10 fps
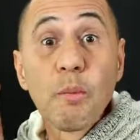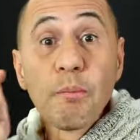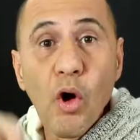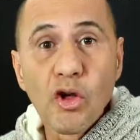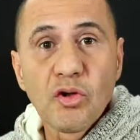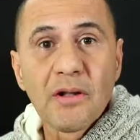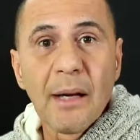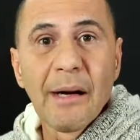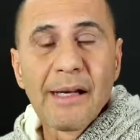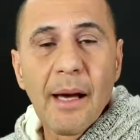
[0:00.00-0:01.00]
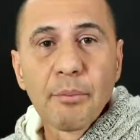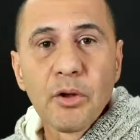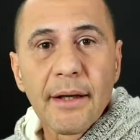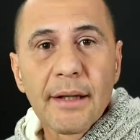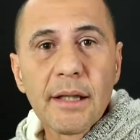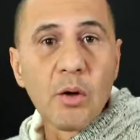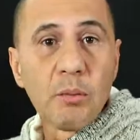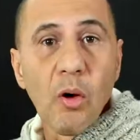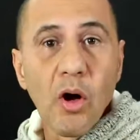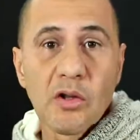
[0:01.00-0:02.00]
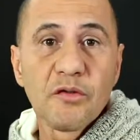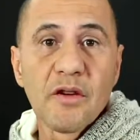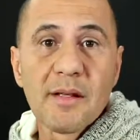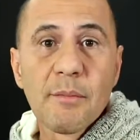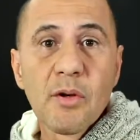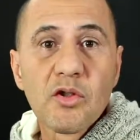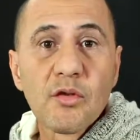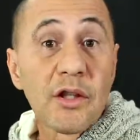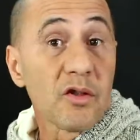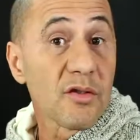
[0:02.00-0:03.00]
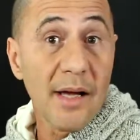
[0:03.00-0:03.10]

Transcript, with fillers: eu posso trabalhar por aqui, eu posso fazer meus vídeos".